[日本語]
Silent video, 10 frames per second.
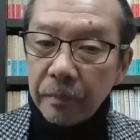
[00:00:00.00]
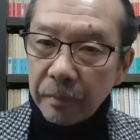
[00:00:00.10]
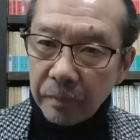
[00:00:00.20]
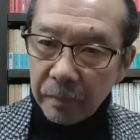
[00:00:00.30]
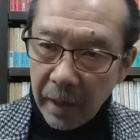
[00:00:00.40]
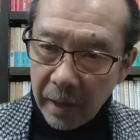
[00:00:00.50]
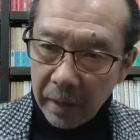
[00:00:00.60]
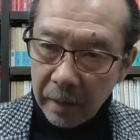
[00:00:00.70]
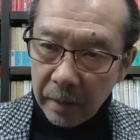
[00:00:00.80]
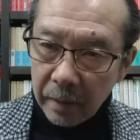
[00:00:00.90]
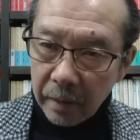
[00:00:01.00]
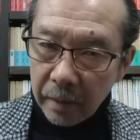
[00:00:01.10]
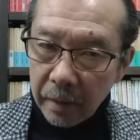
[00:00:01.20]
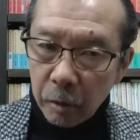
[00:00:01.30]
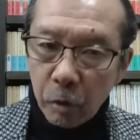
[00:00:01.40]
ね。
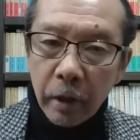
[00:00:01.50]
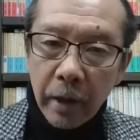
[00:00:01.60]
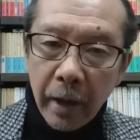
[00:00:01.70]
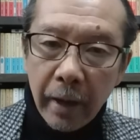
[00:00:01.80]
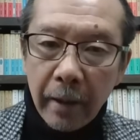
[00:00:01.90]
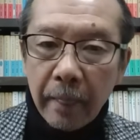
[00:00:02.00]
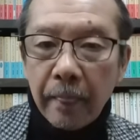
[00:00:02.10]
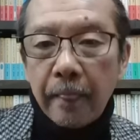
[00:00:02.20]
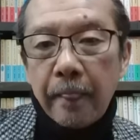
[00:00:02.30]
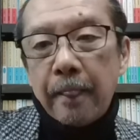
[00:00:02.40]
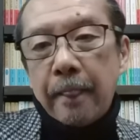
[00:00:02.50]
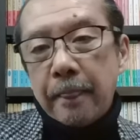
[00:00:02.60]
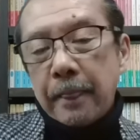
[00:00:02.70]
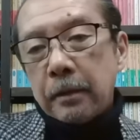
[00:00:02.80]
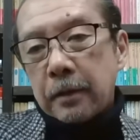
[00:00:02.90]
これね、
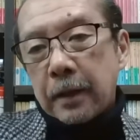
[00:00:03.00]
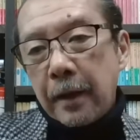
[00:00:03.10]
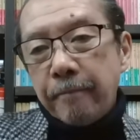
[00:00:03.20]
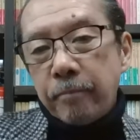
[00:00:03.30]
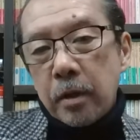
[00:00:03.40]
なんていうかな。